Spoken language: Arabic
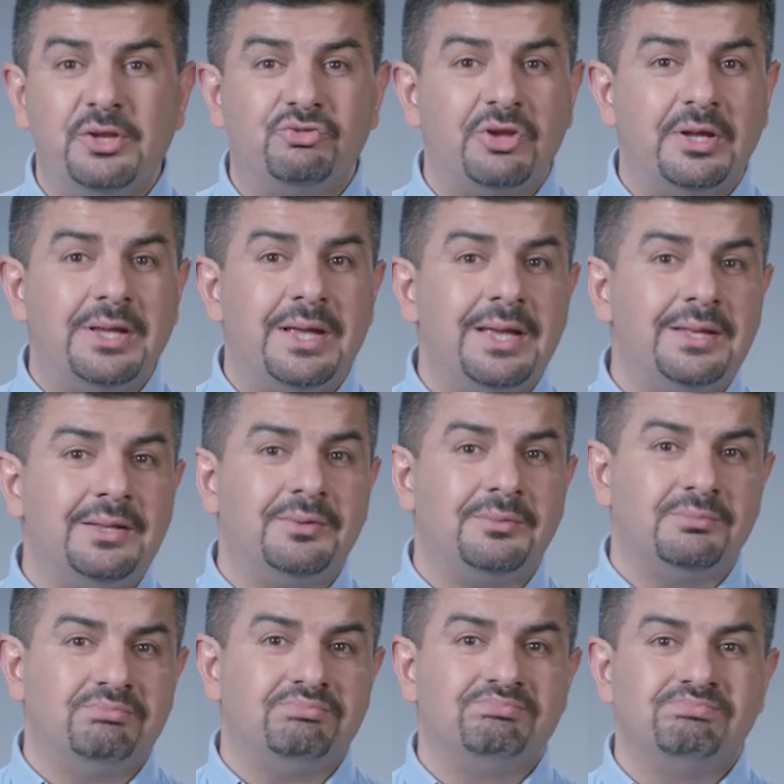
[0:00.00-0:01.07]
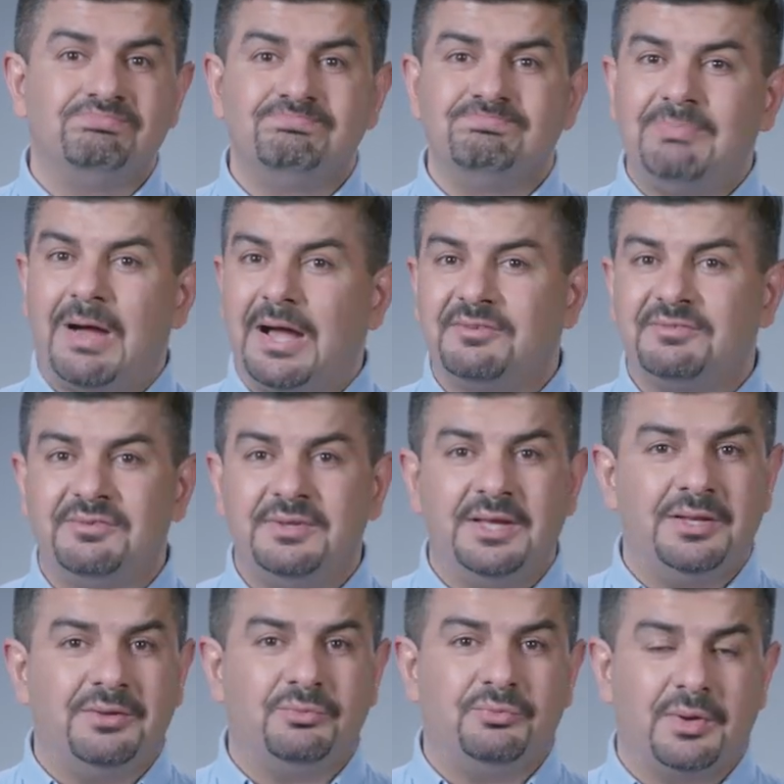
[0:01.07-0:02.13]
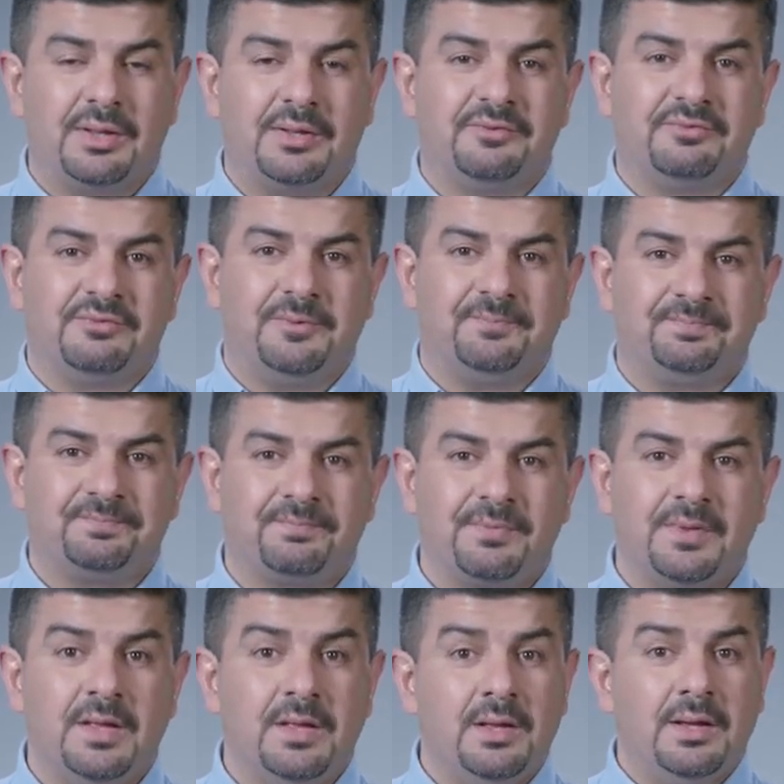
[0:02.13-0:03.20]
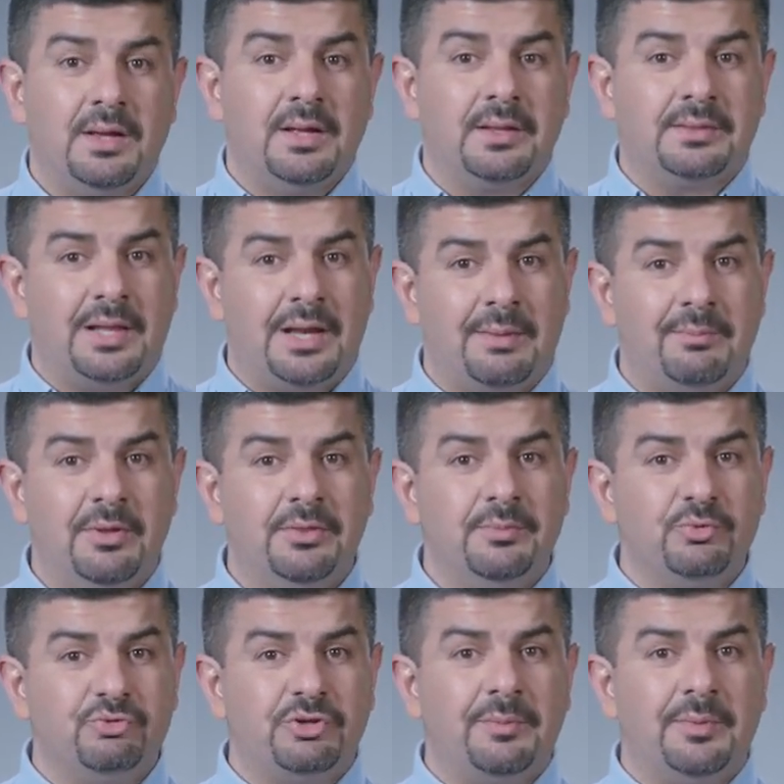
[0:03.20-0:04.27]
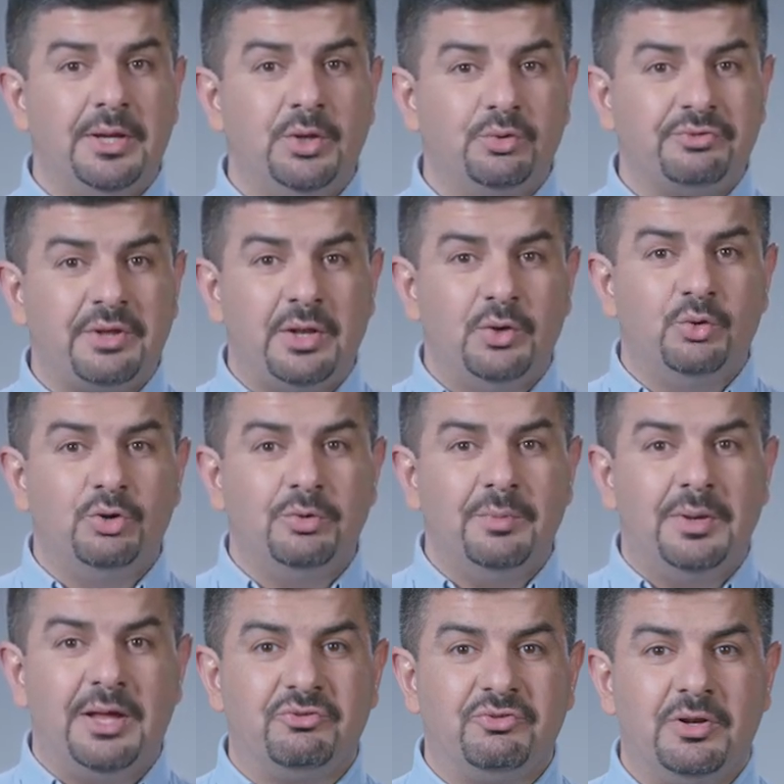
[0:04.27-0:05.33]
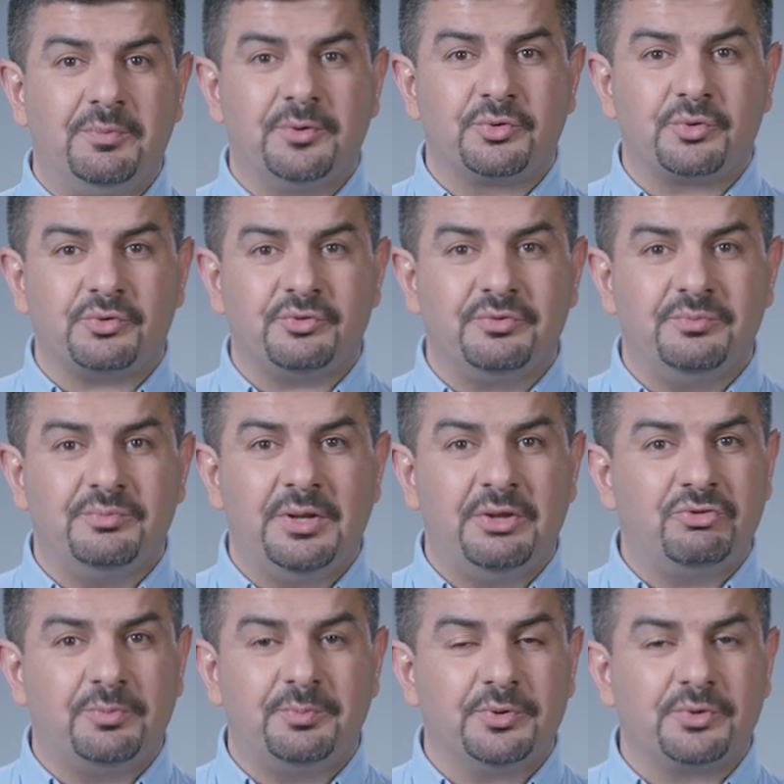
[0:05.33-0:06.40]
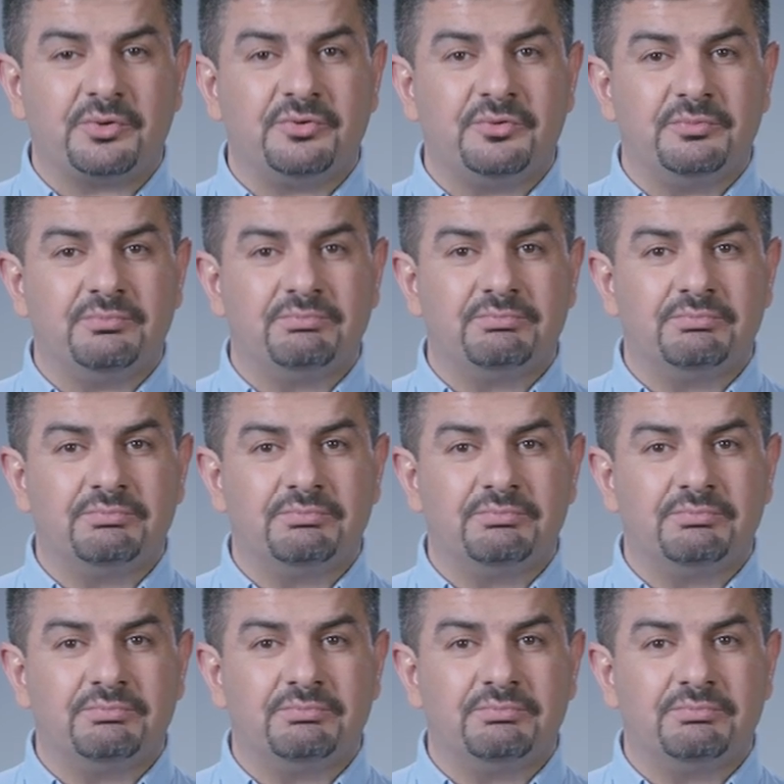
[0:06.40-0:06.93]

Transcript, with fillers: شيئين عكسين في القصة التلاميذ مجتمعين ويصلون من أجل البطرس من أجل بطرس